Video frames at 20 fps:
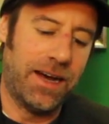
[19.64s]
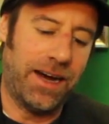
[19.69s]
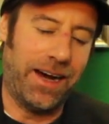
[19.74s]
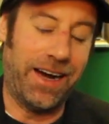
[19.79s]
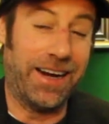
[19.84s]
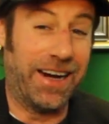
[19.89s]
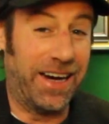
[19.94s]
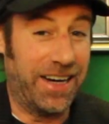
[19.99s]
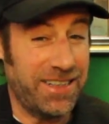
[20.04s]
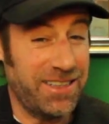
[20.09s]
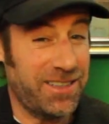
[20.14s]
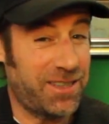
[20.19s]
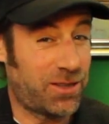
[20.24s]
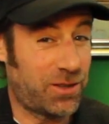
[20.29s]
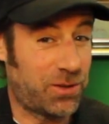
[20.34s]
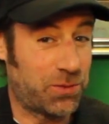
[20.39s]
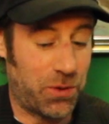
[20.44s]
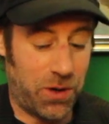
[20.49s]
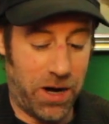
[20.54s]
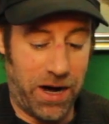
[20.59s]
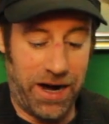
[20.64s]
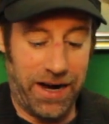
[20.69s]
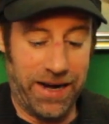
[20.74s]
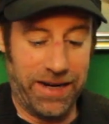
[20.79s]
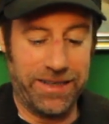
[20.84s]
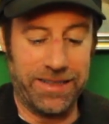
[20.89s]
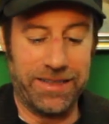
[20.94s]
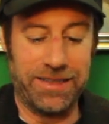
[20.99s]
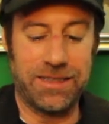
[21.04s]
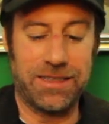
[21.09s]
Ein 1 zu
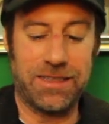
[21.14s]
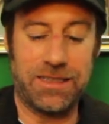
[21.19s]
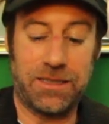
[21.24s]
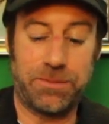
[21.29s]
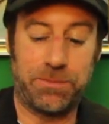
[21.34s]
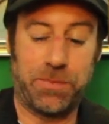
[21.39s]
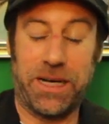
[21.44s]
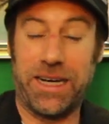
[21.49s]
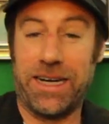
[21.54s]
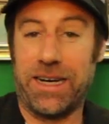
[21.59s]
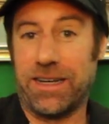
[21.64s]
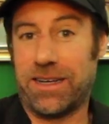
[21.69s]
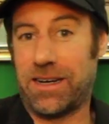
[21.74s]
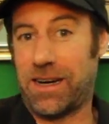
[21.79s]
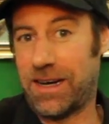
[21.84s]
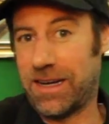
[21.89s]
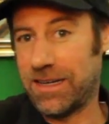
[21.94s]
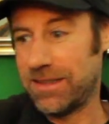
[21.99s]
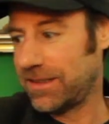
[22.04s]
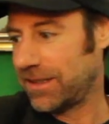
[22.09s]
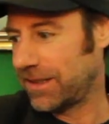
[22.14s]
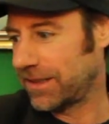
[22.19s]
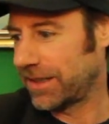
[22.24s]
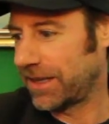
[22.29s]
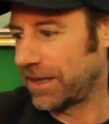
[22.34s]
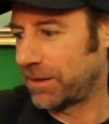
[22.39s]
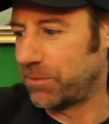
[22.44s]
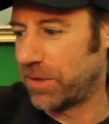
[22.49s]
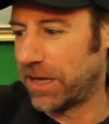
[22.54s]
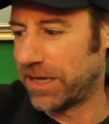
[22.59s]
1 bei Atlanta
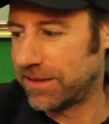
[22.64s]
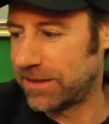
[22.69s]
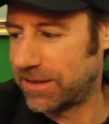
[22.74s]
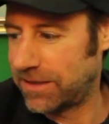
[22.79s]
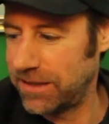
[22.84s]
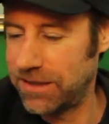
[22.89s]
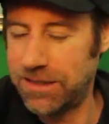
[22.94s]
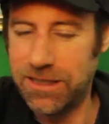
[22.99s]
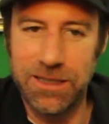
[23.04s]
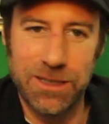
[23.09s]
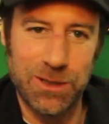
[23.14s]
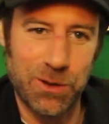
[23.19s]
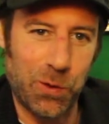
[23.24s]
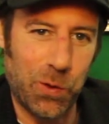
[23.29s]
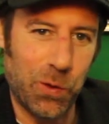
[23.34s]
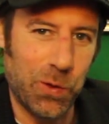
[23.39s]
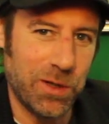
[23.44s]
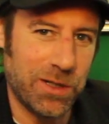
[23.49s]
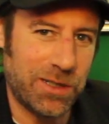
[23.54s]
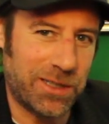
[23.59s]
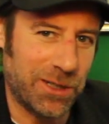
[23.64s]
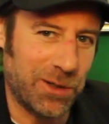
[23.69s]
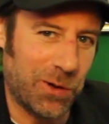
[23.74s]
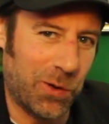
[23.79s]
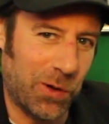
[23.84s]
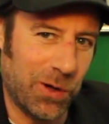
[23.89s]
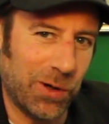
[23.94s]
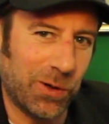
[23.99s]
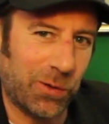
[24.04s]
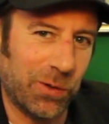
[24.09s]
gegen Man City und die
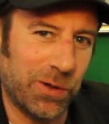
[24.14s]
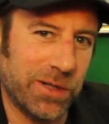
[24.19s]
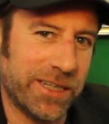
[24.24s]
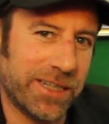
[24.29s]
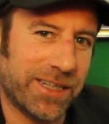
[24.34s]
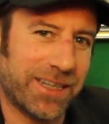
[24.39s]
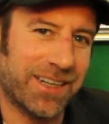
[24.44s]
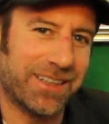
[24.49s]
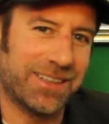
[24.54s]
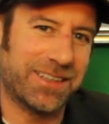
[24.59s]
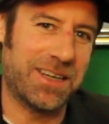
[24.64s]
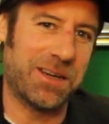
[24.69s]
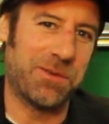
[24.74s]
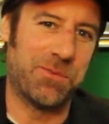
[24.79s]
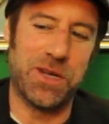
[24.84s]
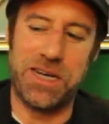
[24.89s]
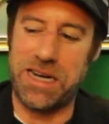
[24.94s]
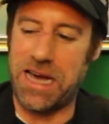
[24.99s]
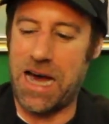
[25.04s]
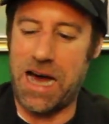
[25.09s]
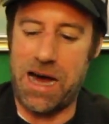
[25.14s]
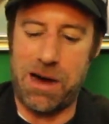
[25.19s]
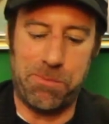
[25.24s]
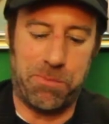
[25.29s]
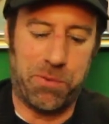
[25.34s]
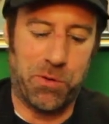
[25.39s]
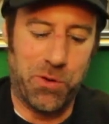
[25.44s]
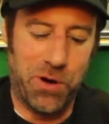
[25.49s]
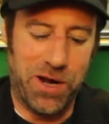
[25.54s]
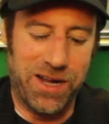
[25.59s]
Euroleague hatte er mit
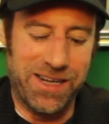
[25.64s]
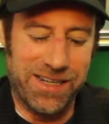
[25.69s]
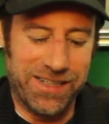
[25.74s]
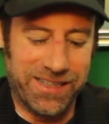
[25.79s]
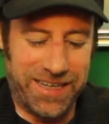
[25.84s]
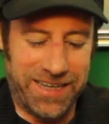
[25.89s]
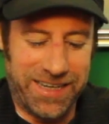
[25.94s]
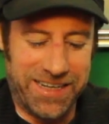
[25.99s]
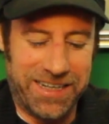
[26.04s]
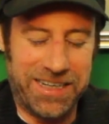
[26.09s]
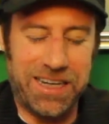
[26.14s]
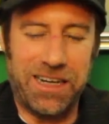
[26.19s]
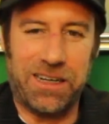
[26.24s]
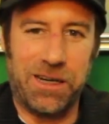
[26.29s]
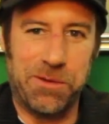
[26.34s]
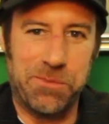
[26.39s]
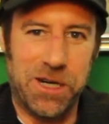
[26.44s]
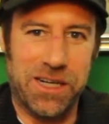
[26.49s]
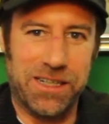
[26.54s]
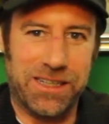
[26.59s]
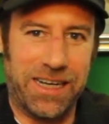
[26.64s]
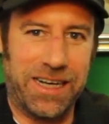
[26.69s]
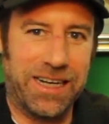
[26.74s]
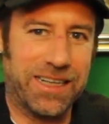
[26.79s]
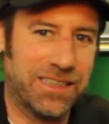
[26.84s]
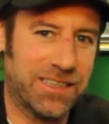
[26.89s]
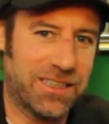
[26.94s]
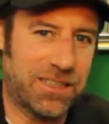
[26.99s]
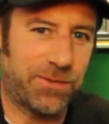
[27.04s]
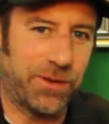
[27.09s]
Apoel gegen Karabakh
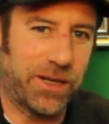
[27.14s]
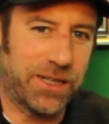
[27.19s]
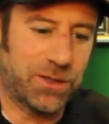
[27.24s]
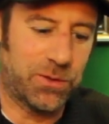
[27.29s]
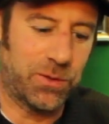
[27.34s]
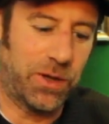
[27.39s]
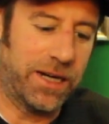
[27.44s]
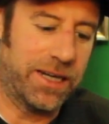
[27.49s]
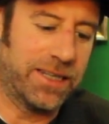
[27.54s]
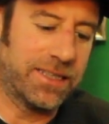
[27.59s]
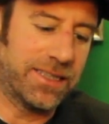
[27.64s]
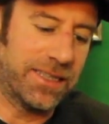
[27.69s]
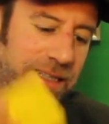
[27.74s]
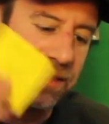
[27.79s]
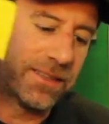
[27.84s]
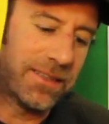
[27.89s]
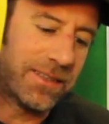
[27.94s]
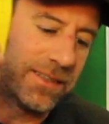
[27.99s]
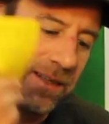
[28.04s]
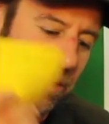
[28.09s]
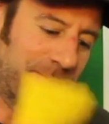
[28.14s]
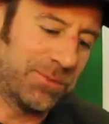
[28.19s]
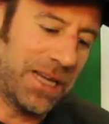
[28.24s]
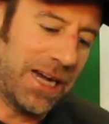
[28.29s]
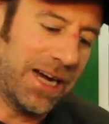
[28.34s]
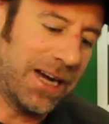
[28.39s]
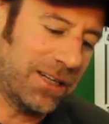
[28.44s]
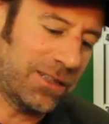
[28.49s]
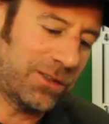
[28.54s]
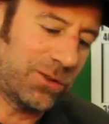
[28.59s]
ein 2 zu 1. Insgesamt
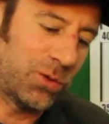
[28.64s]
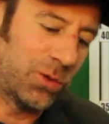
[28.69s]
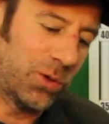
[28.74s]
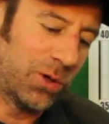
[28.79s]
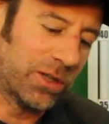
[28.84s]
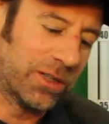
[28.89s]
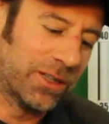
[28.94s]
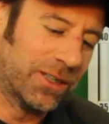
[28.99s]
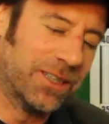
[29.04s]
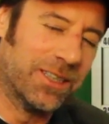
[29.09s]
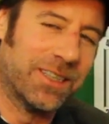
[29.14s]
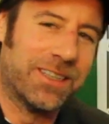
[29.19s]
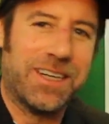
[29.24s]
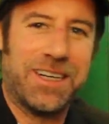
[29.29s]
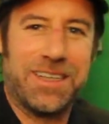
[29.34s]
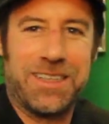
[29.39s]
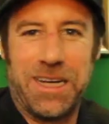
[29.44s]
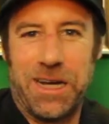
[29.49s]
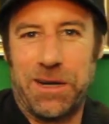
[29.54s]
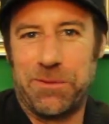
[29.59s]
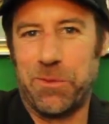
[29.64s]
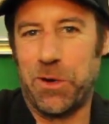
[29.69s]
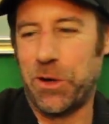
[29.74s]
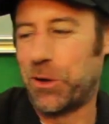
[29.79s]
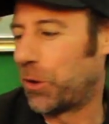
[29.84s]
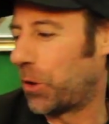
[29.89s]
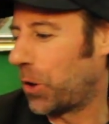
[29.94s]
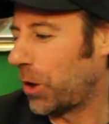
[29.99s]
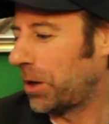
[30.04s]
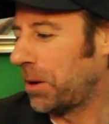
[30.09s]
8 Tore. Da denkt man
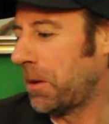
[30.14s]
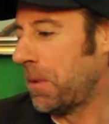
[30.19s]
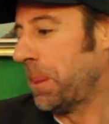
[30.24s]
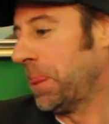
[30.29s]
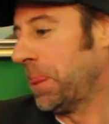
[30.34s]
doch,